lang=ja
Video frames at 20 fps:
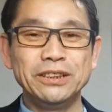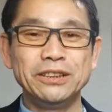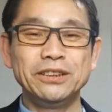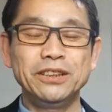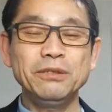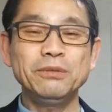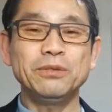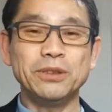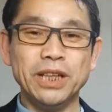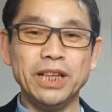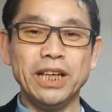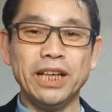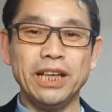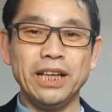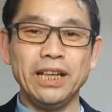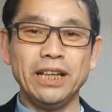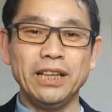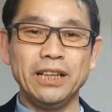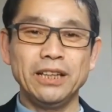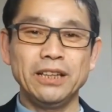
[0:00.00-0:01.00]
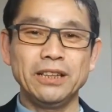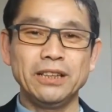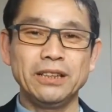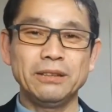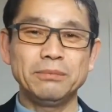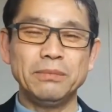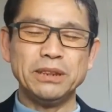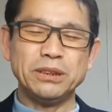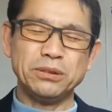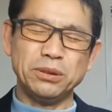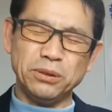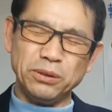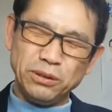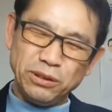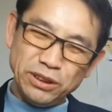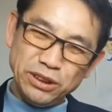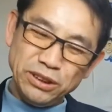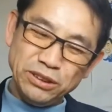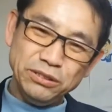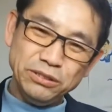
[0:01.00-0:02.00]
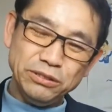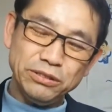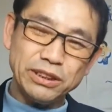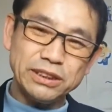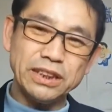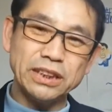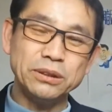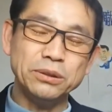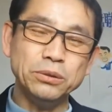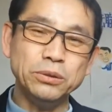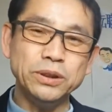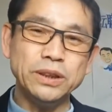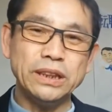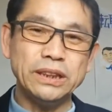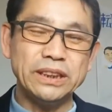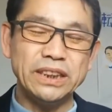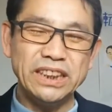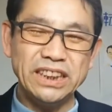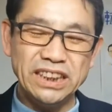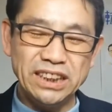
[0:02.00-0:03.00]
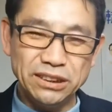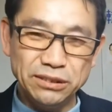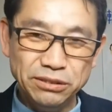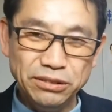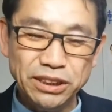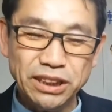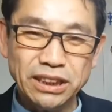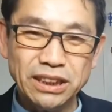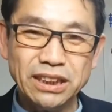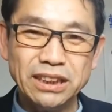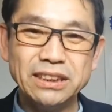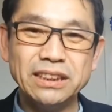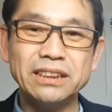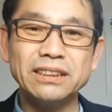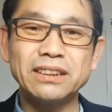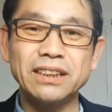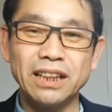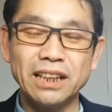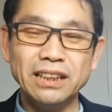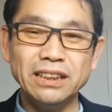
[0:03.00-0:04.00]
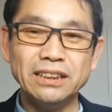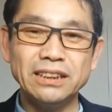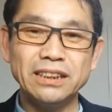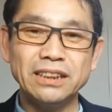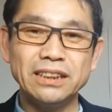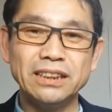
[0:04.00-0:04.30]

でもね、そういうのはね、どこだっているんじゃないですか。